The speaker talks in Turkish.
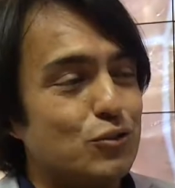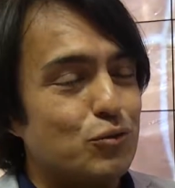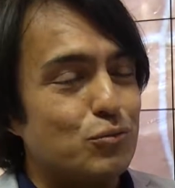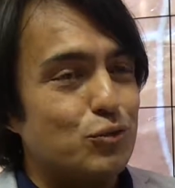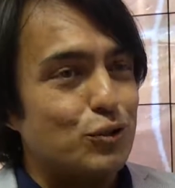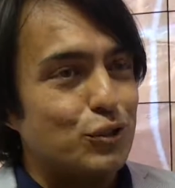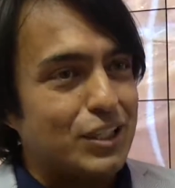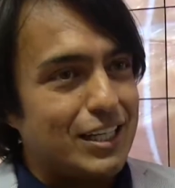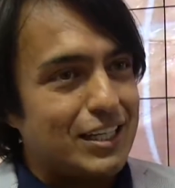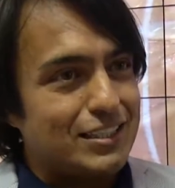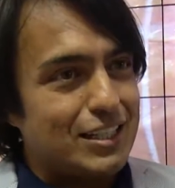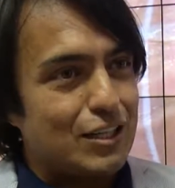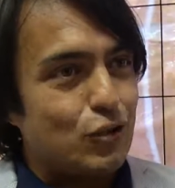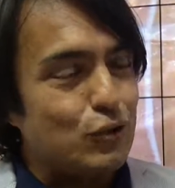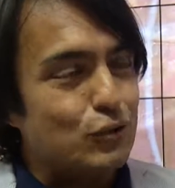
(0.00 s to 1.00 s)
tüm
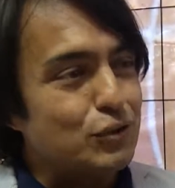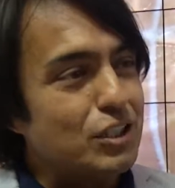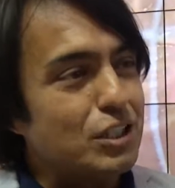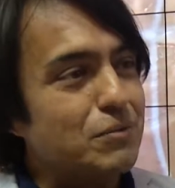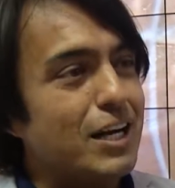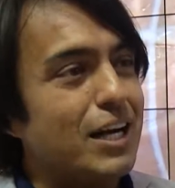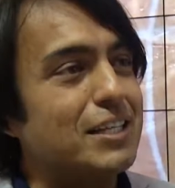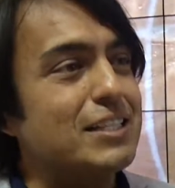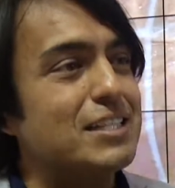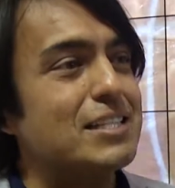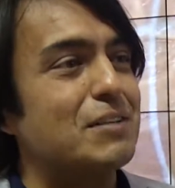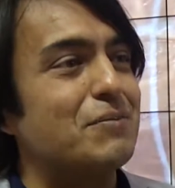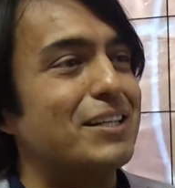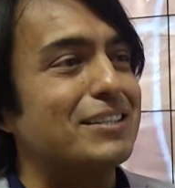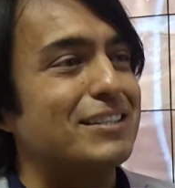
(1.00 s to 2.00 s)
Türkiye'de olduğu gibi aynı
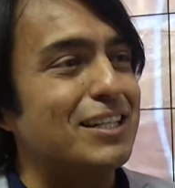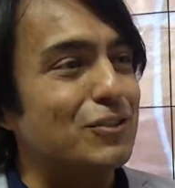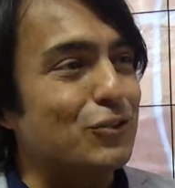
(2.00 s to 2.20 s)
zamanda